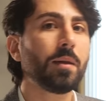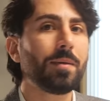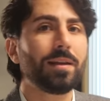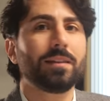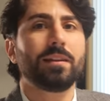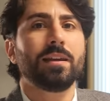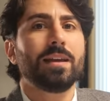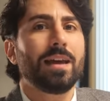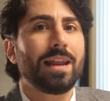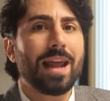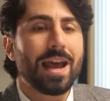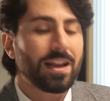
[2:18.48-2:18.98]
Te li
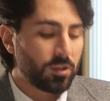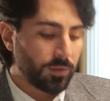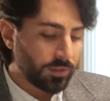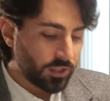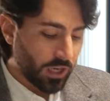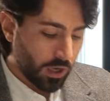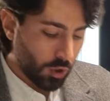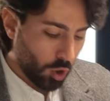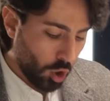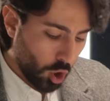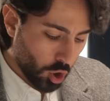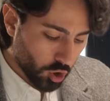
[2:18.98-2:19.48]
metti in garage,
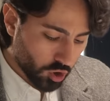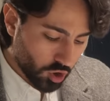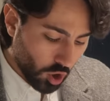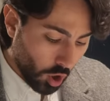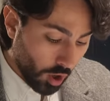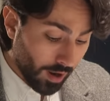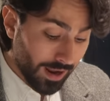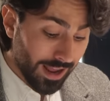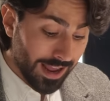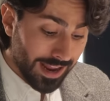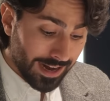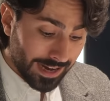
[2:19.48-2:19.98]
Marcello, non lo
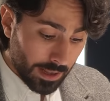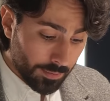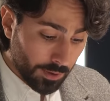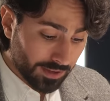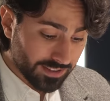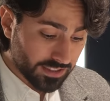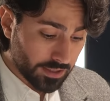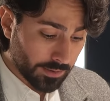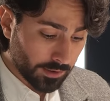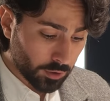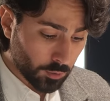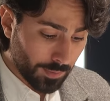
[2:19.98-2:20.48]
so. La
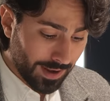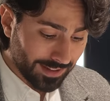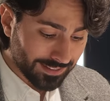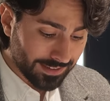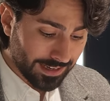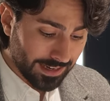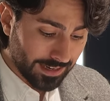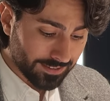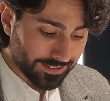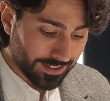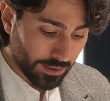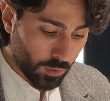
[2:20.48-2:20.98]
prossima
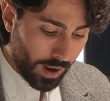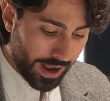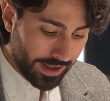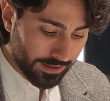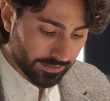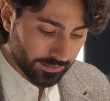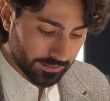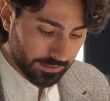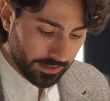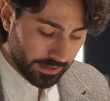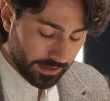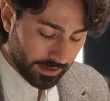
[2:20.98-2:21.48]
domanda è la
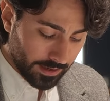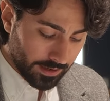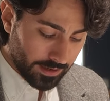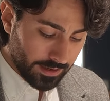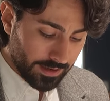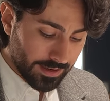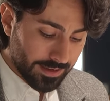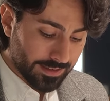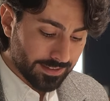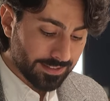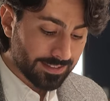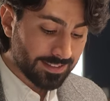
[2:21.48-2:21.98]
seguente.
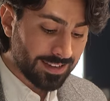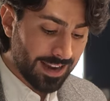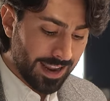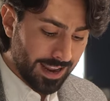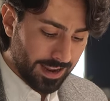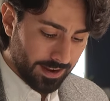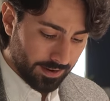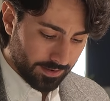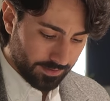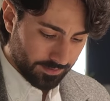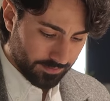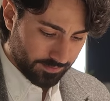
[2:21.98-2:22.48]

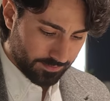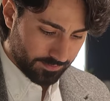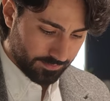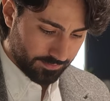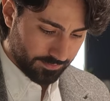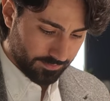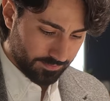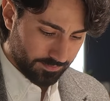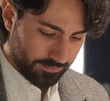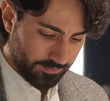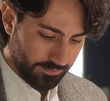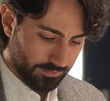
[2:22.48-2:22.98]
Se
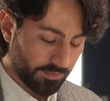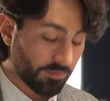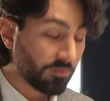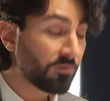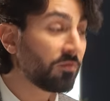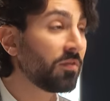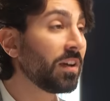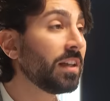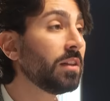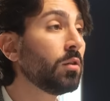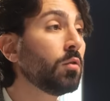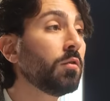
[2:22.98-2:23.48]

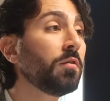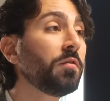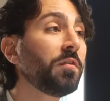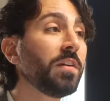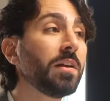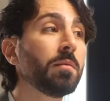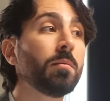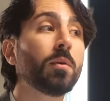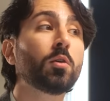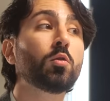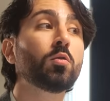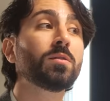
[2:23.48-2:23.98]
vedi un
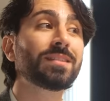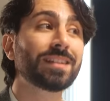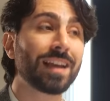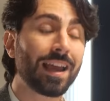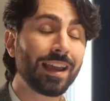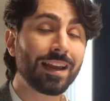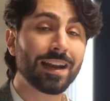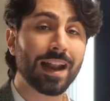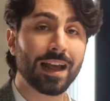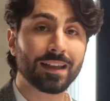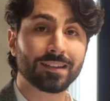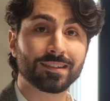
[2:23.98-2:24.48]
film con
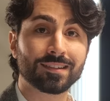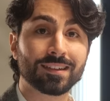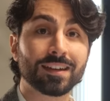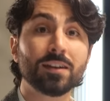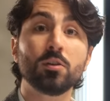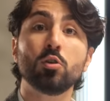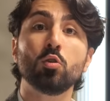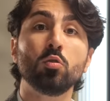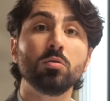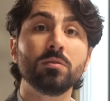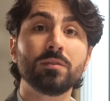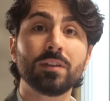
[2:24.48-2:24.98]
Sky Glass e
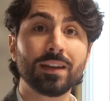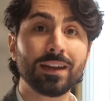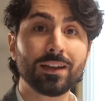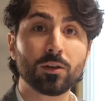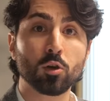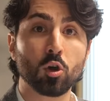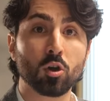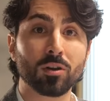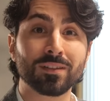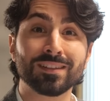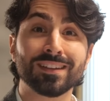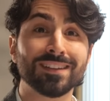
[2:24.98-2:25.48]
non ti
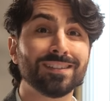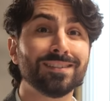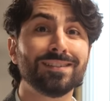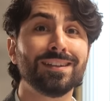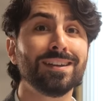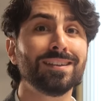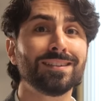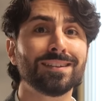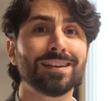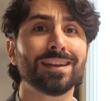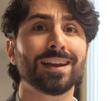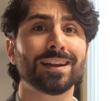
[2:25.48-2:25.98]
ricordi
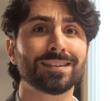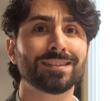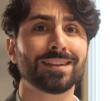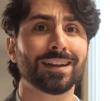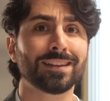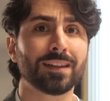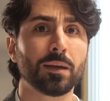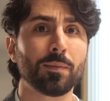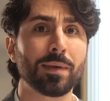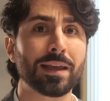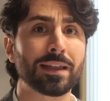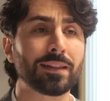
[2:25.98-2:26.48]

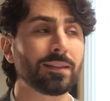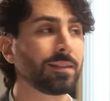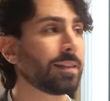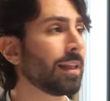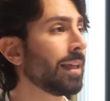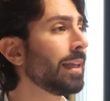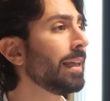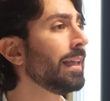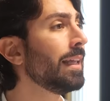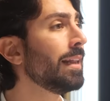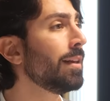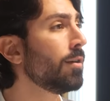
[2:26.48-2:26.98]

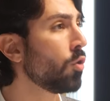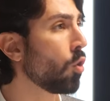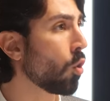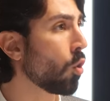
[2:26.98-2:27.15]
disgraziatamente il